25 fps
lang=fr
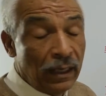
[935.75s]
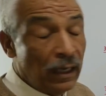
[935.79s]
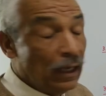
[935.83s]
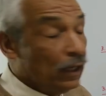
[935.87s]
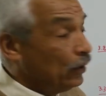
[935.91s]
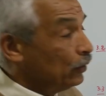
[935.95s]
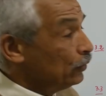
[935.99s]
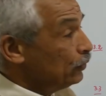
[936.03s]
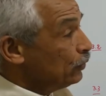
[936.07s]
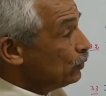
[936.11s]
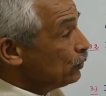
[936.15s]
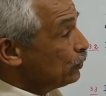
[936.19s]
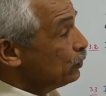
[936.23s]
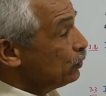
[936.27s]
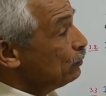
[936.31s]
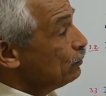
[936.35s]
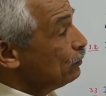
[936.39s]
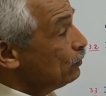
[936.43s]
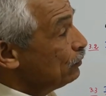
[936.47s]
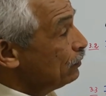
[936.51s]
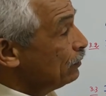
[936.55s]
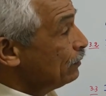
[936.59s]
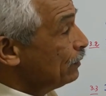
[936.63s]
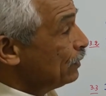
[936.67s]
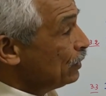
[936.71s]
Alors dans ce
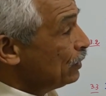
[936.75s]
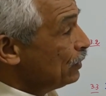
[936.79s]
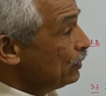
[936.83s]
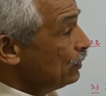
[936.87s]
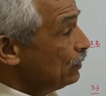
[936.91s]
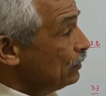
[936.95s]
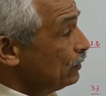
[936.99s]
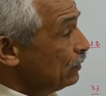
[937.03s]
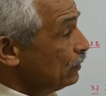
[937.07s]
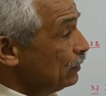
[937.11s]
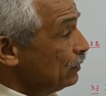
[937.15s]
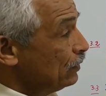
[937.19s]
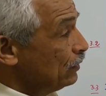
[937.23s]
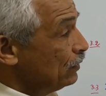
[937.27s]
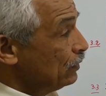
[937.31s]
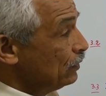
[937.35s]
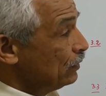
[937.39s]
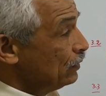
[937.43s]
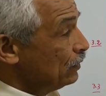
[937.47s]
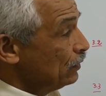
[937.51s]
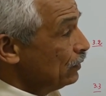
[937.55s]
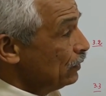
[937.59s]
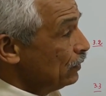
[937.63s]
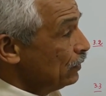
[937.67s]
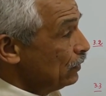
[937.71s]
mouvement,
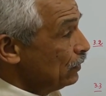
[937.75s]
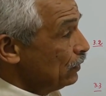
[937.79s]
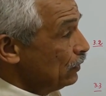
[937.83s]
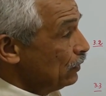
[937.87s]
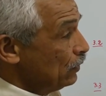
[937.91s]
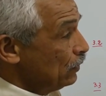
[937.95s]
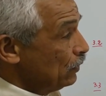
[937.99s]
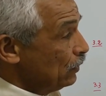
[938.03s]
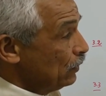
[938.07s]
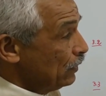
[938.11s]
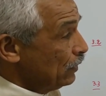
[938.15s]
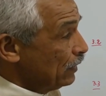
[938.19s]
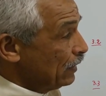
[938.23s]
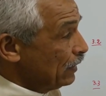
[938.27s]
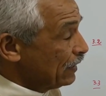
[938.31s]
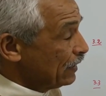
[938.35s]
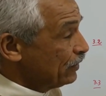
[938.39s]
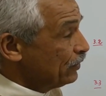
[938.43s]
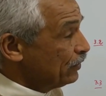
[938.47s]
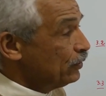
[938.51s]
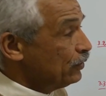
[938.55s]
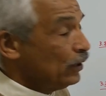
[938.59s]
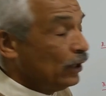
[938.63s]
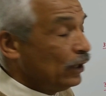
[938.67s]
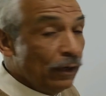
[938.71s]
la
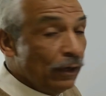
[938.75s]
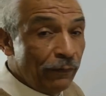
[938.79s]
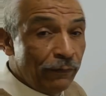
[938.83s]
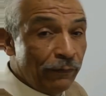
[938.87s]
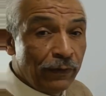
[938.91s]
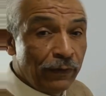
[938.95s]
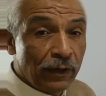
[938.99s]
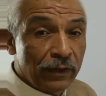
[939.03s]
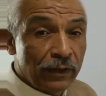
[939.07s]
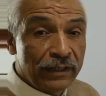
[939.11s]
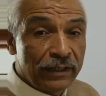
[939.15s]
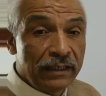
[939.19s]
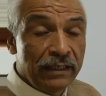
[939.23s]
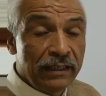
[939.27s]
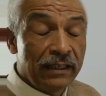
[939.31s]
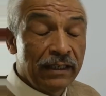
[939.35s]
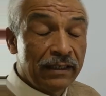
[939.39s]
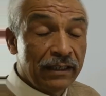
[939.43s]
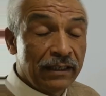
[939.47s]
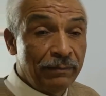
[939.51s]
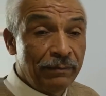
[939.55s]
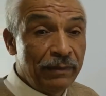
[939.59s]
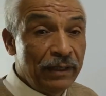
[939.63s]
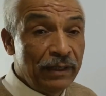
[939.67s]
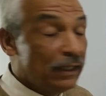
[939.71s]
seule force qui
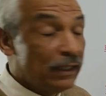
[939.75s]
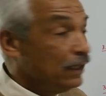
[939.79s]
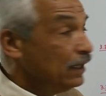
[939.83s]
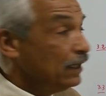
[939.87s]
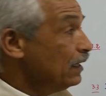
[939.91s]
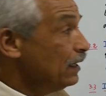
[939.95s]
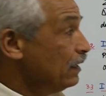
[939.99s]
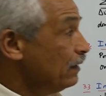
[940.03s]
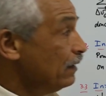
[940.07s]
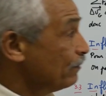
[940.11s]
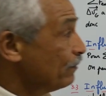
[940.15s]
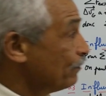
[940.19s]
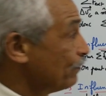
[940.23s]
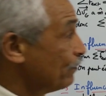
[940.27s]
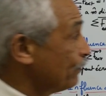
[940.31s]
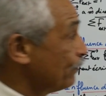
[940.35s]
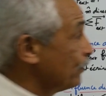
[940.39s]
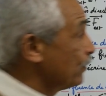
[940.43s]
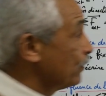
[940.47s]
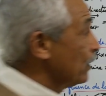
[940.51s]
est appliquée